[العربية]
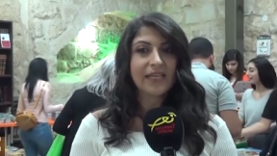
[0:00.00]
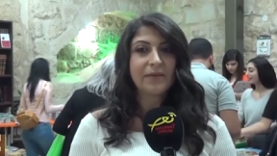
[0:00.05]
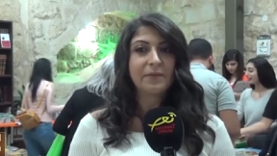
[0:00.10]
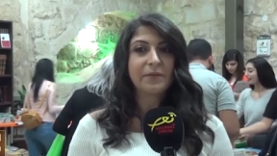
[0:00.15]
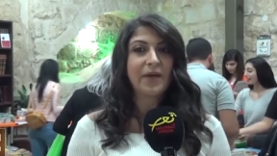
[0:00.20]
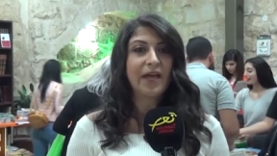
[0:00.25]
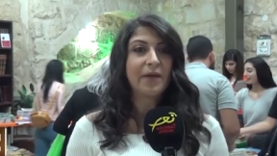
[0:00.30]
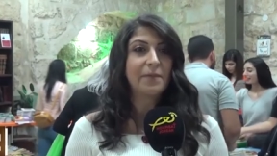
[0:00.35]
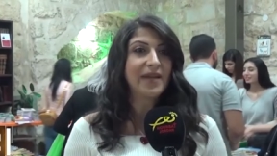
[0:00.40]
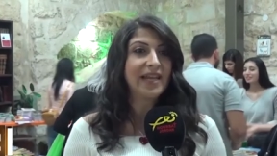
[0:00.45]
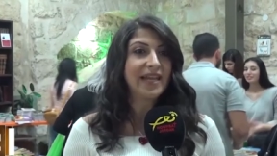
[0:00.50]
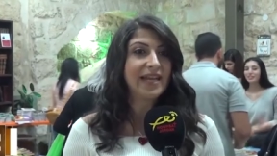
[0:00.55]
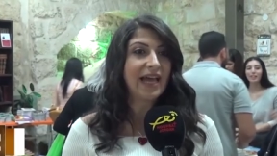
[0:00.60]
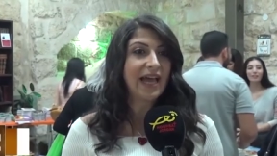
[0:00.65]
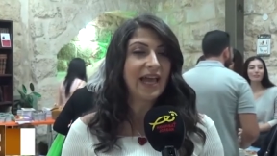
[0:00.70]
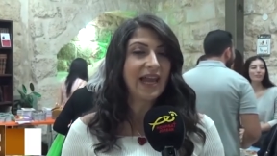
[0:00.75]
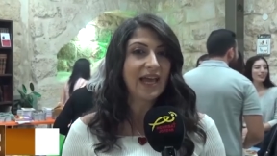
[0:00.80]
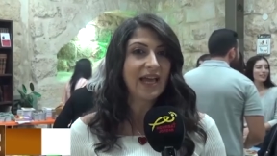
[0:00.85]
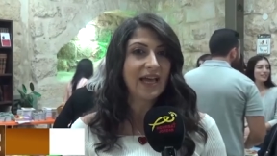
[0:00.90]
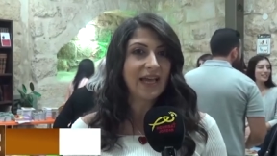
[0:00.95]
عاملين
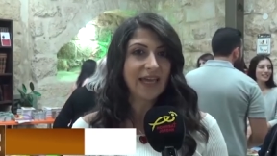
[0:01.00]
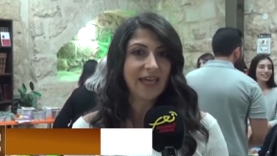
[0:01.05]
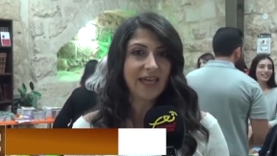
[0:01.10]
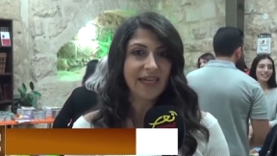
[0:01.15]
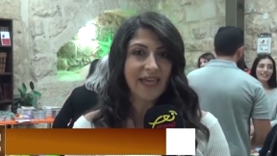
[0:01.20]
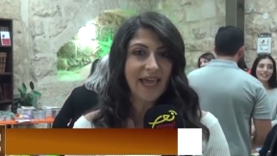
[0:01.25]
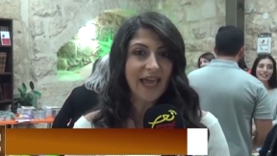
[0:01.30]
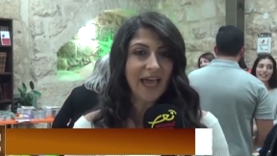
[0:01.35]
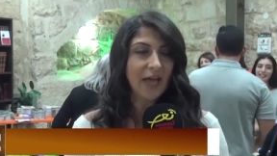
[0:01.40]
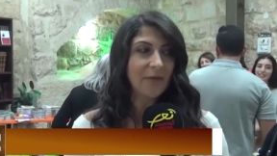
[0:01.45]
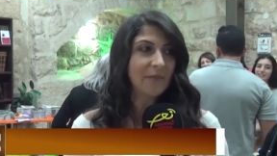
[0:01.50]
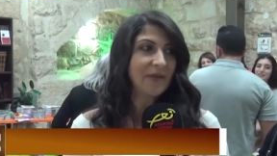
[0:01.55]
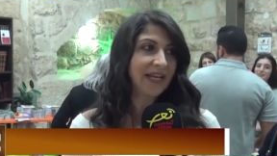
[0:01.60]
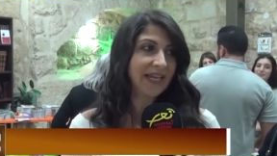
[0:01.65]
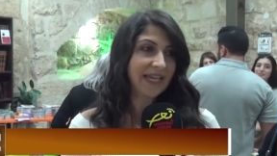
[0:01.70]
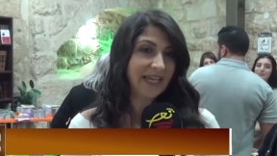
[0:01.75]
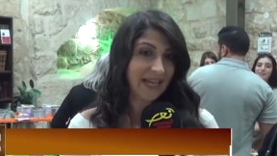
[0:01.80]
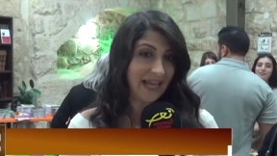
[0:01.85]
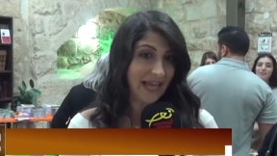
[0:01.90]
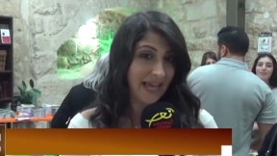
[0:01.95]
على إحيائها من
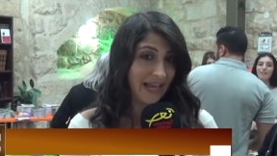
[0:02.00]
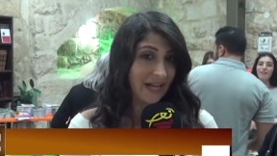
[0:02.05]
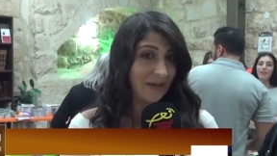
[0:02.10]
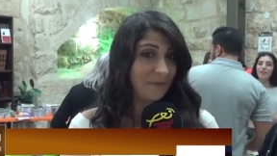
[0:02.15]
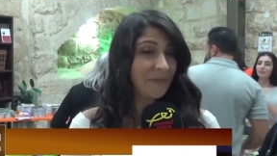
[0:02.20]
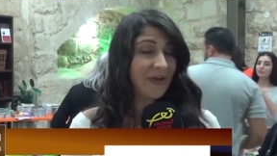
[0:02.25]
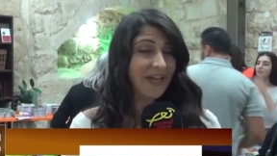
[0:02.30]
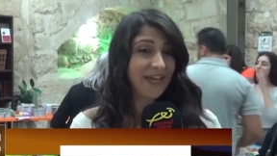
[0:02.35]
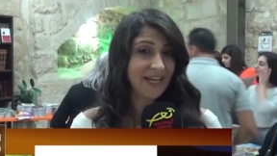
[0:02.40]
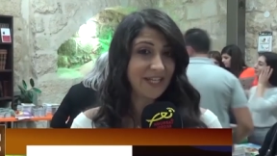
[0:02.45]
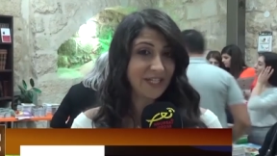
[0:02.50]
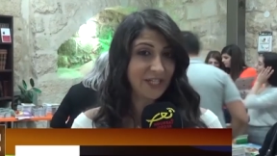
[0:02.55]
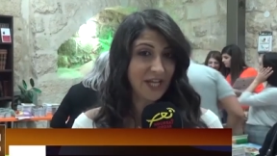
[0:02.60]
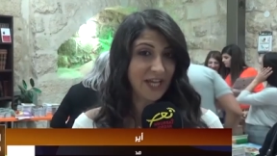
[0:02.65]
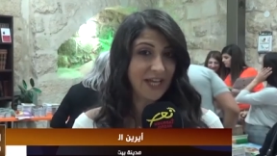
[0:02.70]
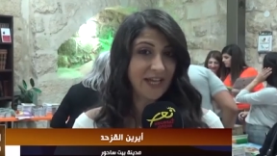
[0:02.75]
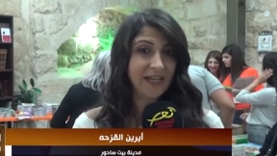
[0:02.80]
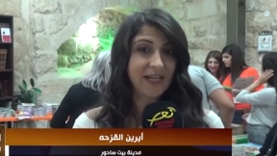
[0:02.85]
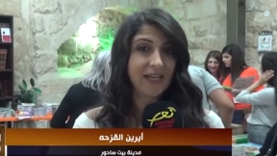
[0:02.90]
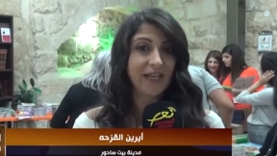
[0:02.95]
خلال
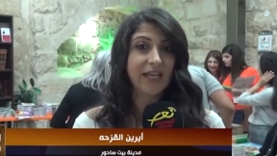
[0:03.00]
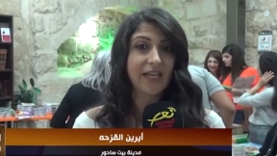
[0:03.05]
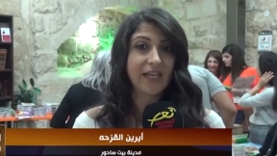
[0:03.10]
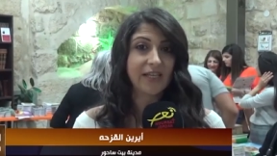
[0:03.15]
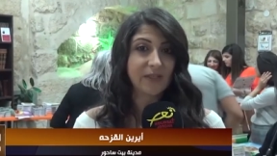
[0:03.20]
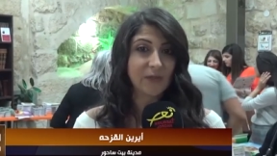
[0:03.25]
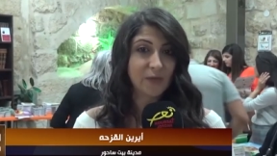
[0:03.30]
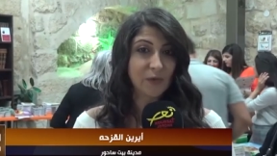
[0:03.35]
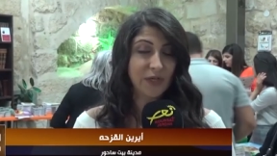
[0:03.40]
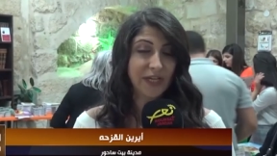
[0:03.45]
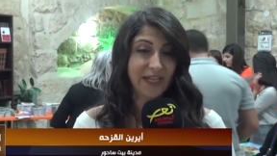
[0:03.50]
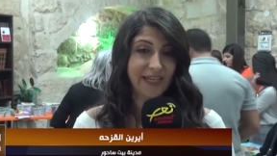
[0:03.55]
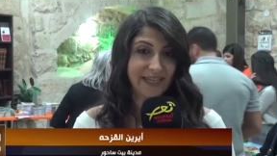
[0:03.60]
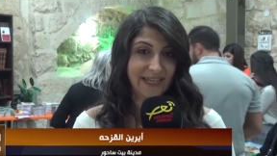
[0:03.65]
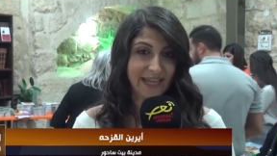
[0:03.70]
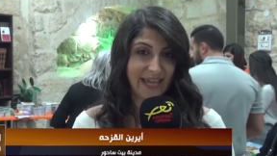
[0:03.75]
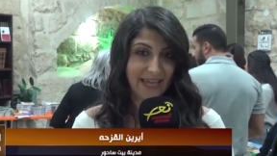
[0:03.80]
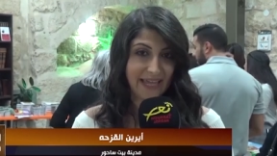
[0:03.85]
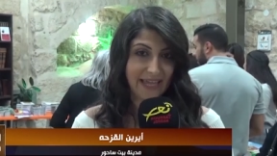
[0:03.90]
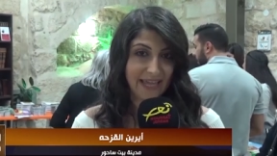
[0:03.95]
مهرجان آه، سوق
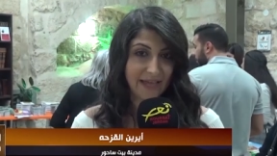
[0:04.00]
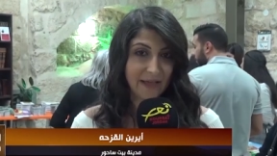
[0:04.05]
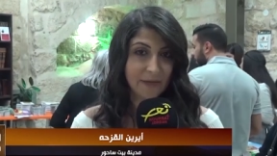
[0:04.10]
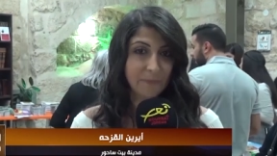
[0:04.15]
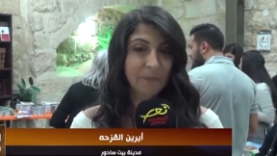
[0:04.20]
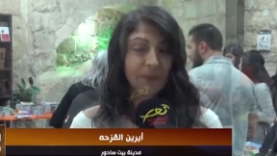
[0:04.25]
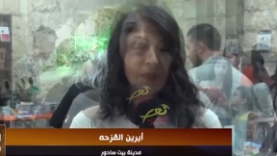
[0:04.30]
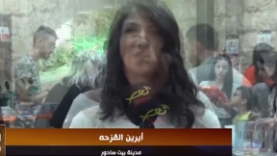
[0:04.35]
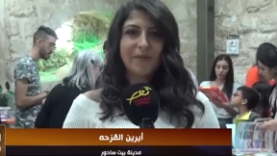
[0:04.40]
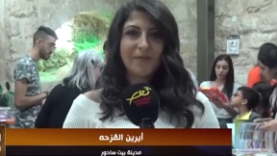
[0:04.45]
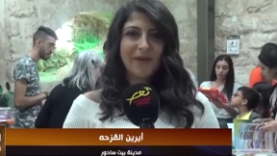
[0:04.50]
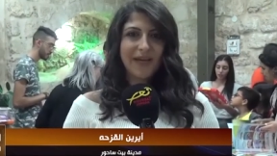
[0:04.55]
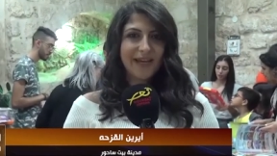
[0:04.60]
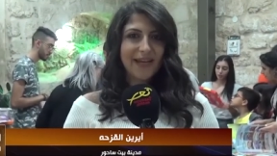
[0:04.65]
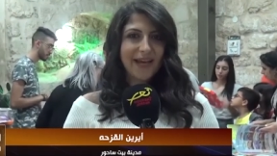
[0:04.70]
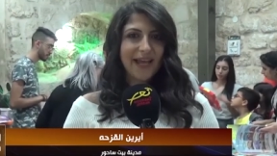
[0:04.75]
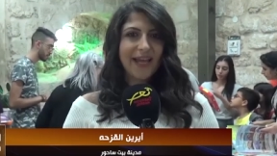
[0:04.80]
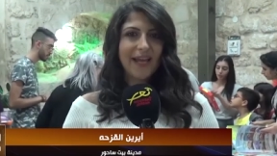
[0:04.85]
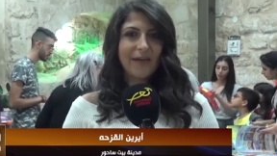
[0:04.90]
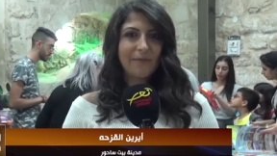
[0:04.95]
حكاية كمان
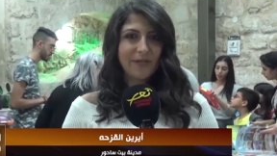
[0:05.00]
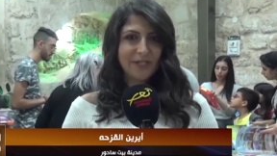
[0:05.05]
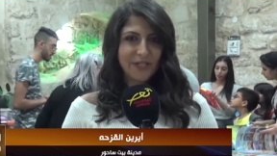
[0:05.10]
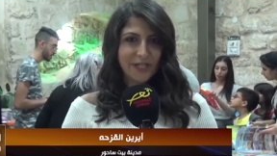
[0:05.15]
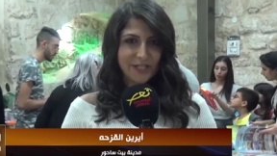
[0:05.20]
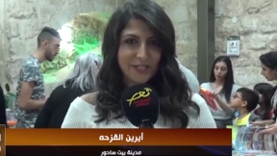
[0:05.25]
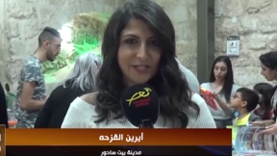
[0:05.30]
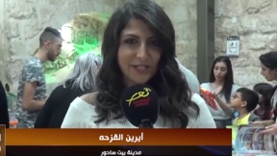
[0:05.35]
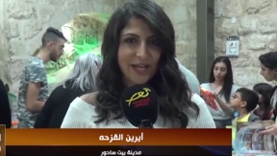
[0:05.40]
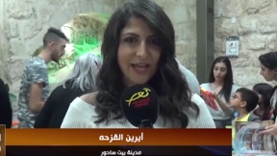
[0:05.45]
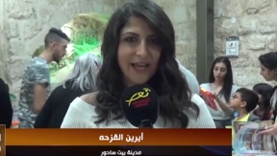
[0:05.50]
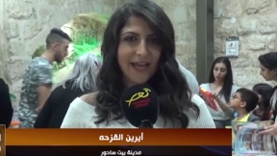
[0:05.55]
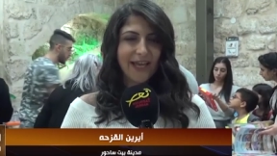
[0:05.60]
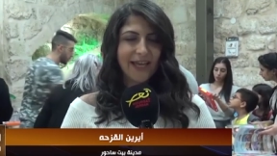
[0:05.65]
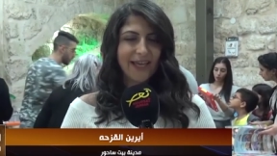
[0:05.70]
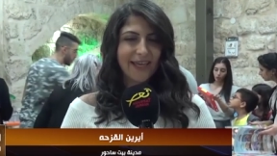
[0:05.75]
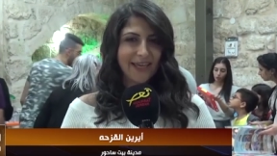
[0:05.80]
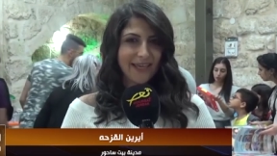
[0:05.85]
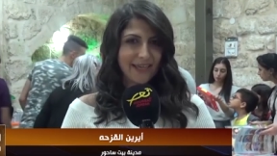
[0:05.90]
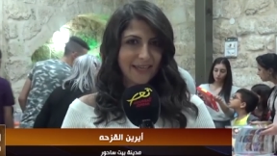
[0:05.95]
أنا
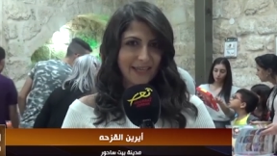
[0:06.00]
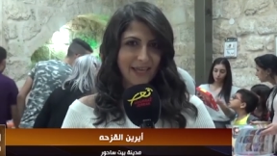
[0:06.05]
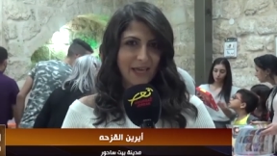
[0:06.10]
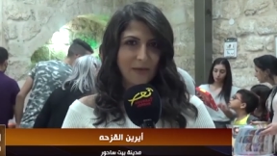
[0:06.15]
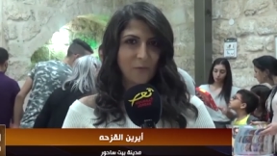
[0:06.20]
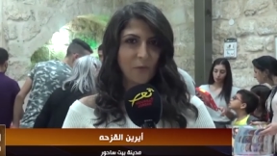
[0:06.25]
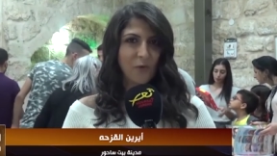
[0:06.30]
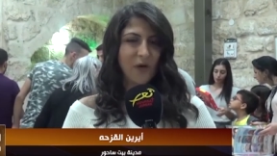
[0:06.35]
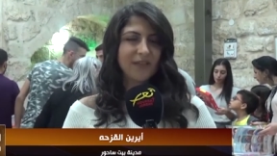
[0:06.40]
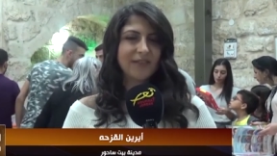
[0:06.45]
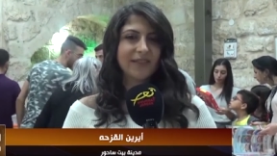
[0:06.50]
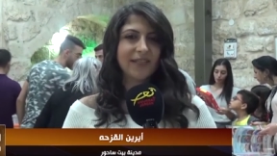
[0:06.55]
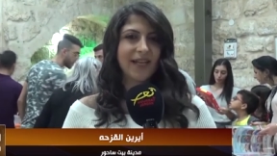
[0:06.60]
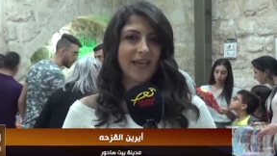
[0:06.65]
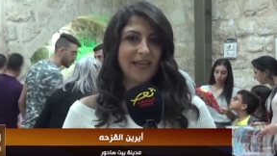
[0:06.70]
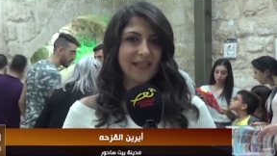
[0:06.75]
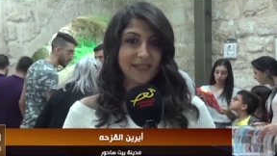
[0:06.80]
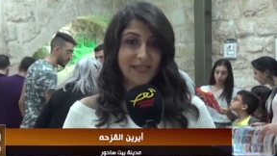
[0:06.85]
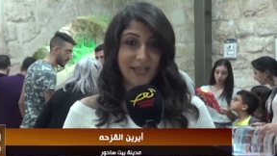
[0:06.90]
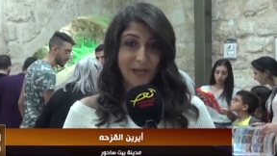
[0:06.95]
بشجع
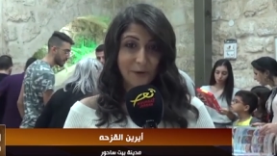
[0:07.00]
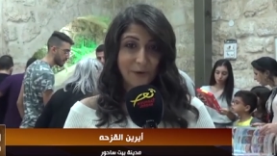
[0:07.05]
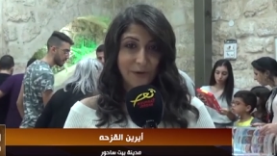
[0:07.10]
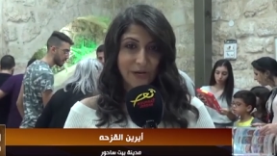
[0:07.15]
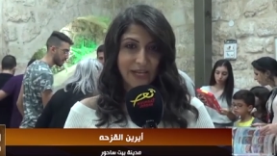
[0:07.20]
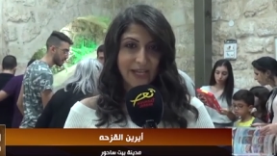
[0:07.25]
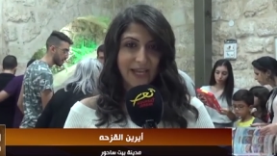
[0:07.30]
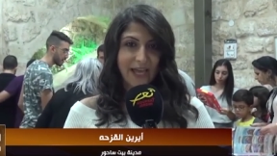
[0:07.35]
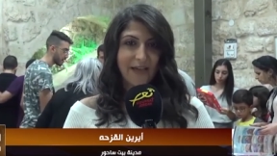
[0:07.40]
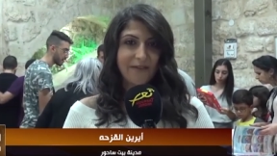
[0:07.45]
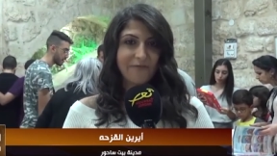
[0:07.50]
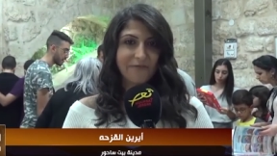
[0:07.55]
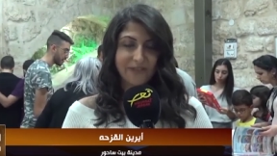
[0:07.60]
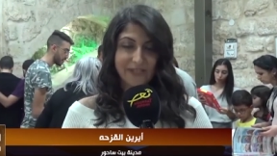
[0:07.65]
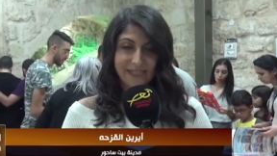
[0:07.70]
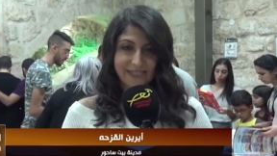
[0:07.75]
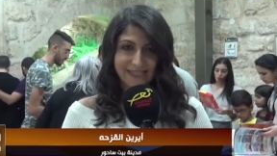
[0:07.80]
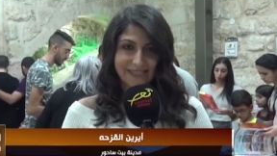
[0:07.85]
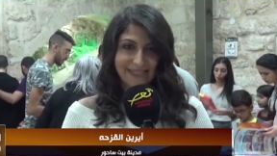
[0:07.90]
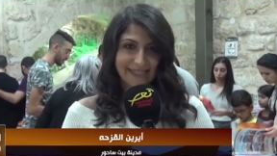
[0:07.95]
كمواطنة سحورية
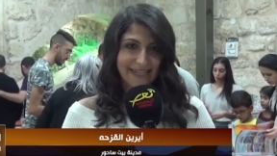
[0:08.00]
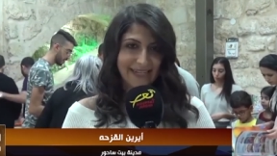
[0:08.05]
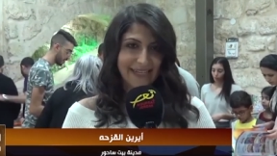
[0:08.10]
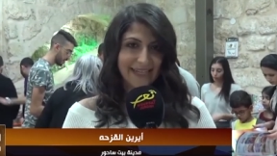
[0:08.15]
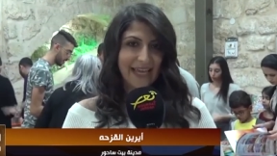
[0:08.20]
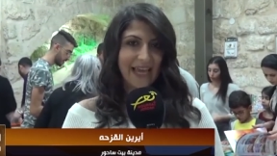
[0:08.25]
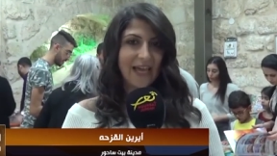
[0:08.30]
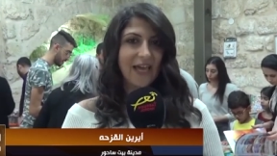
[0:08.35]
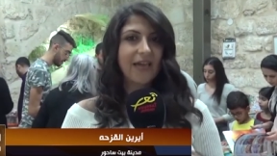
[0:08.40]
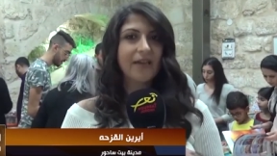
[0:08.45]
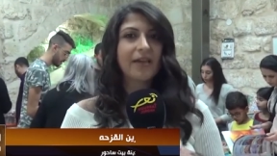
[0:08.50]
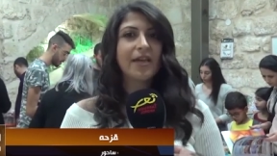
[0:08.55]
فلسطينية